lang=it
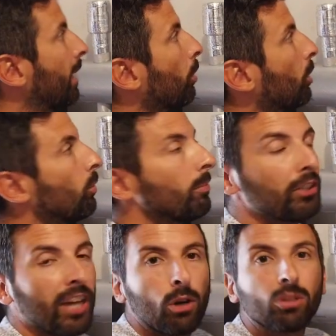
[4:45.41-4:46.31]
e poi qui
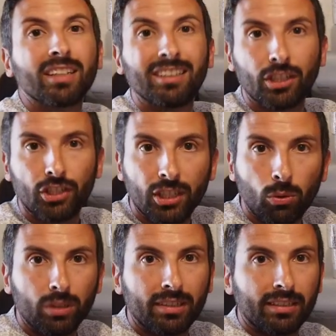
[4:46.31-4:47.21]
miscelo a
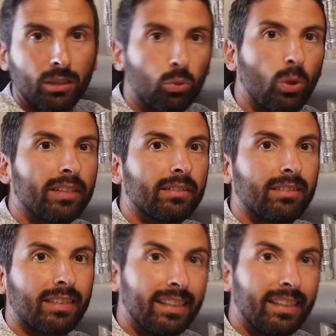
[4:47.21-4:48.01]
35, 32,